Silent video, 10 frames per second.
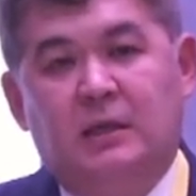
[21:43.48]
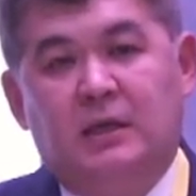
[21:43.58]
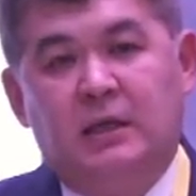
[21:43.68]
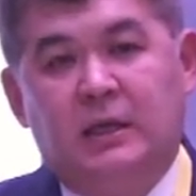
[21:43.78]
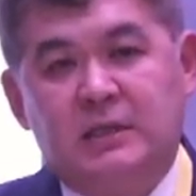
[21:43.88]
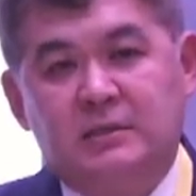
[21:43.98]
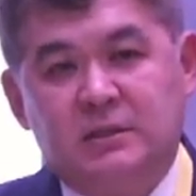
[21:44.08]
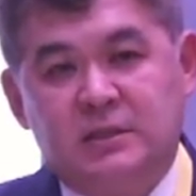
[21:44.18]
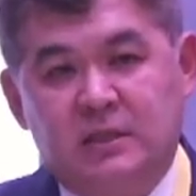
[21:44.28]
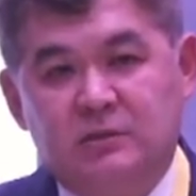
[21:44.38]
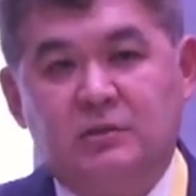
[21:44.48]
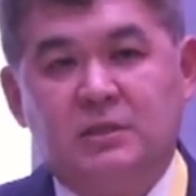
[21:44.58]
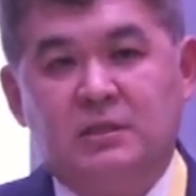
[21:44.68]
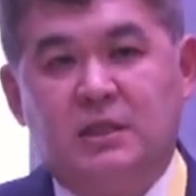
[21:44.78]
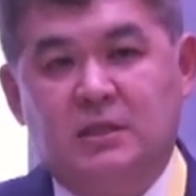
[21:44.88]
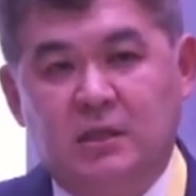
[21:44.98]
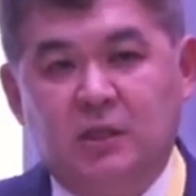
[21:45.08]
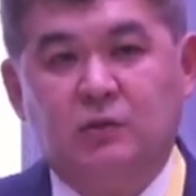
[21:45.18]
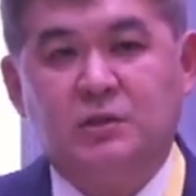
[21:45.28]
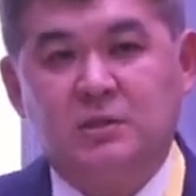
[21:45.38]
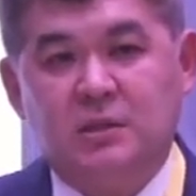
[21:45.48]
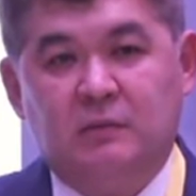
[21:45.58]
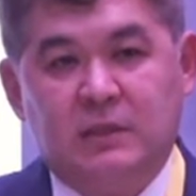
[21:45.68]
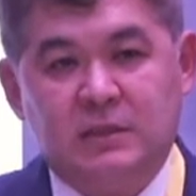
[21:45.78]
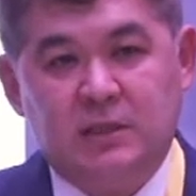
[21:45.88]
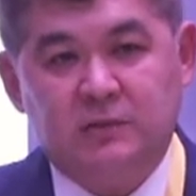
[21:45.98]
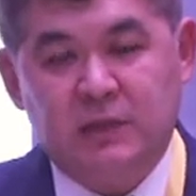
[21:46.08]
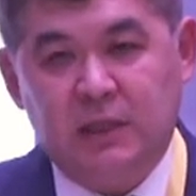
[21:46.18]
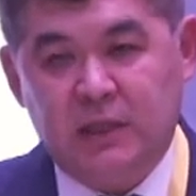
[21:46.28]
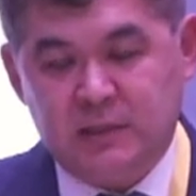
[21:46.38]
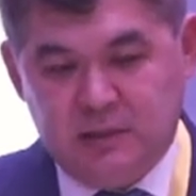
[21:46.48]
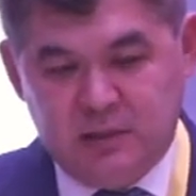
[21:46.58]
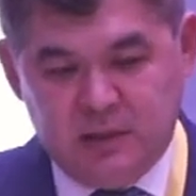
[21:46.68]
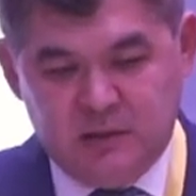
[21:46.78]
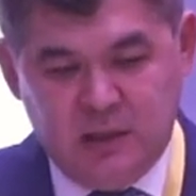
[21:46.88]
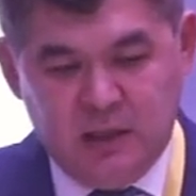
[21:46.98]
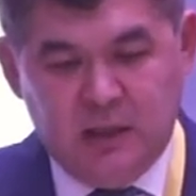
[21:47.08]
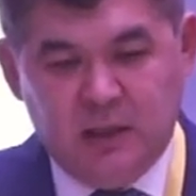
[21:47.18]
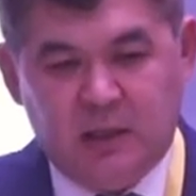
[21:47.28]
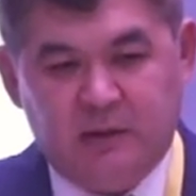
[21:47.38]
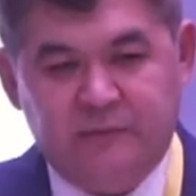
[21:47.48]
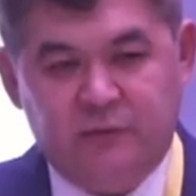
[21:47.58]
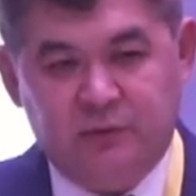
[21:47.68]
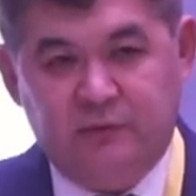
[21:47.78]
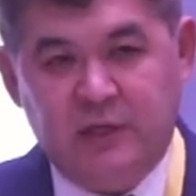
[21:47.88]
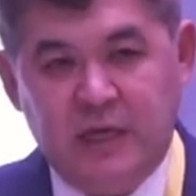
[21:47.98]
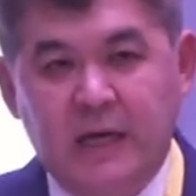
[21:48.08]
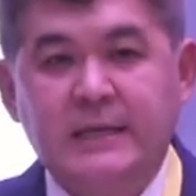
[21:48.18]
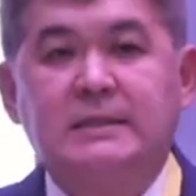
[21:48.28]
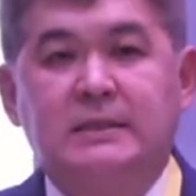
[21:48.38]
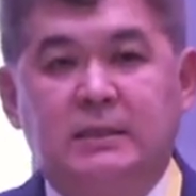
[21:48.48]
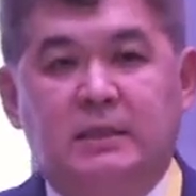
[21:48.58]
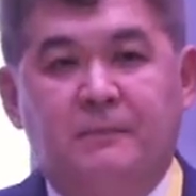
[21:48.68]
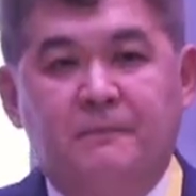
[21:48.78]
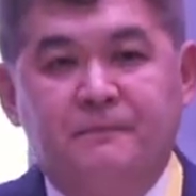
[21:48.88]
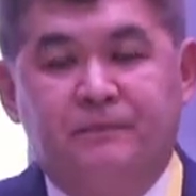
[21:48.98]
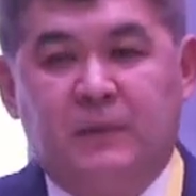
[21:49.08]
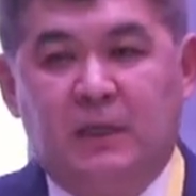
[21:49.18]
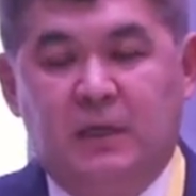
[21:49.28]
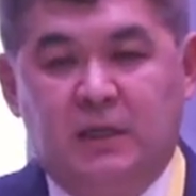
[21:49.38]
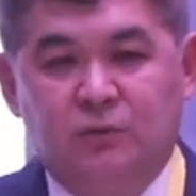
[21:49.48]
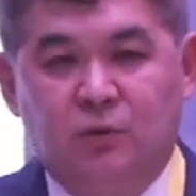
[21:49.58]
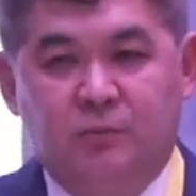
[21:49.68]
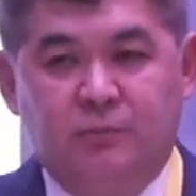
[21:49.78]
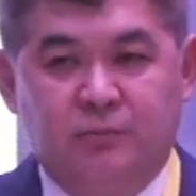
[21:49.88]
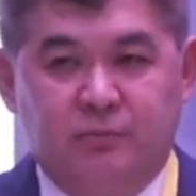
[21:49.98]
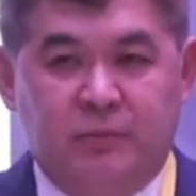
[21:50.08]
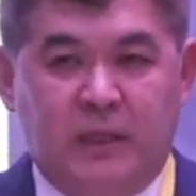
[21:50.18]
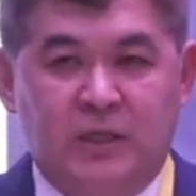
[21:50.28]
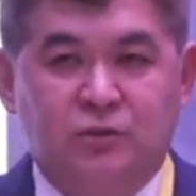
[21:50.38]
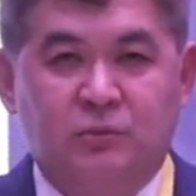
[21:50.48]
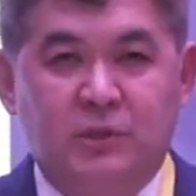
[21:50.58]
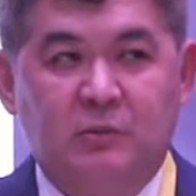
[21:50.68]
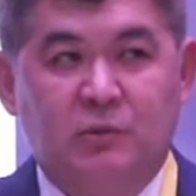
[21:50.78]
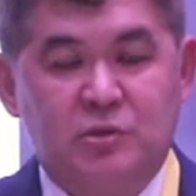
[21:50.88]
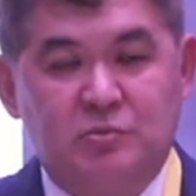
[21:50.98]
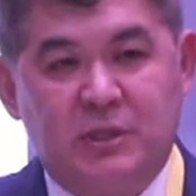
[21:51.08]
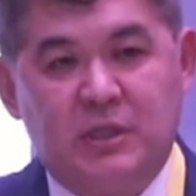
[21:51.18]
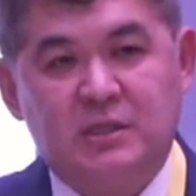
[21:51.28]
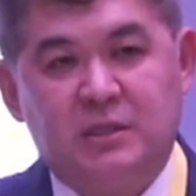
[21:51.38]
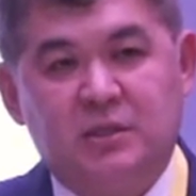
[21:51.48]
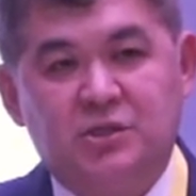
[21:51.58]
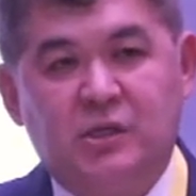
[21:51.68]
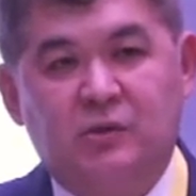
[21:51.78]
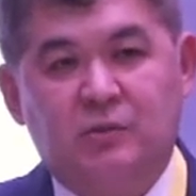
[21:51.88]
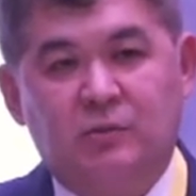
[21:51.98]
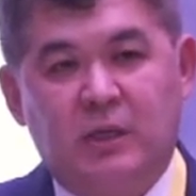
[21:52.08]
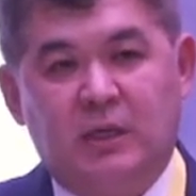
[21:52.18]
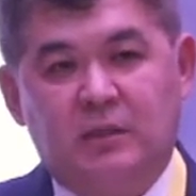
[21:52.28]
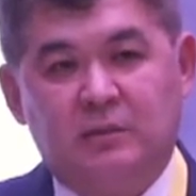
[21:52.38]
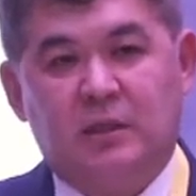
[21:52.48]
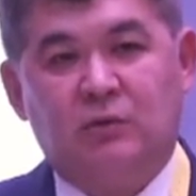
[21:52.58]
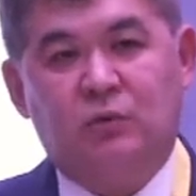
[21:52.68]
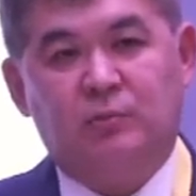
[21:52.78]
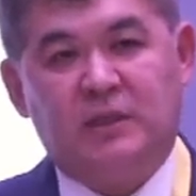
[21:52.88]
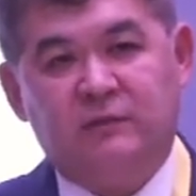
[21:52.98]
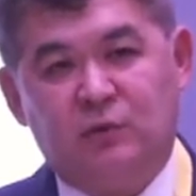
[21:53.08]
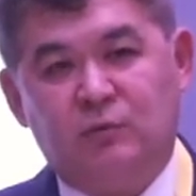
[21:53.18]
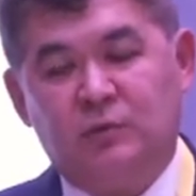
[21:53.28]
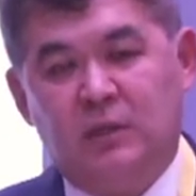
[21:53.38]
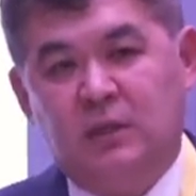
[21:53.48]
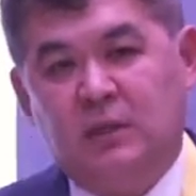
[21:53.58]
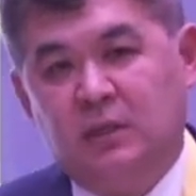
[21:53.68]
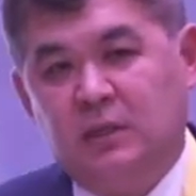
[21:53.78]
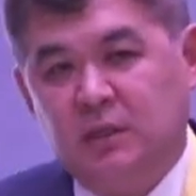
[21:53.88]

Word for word: лекарственных средств, то есть создать единую систему отслеживания лекарственных средств вот, в ЕАЭС. Э, но пока что мы не можем прийти к соглашению, а какую платформу а,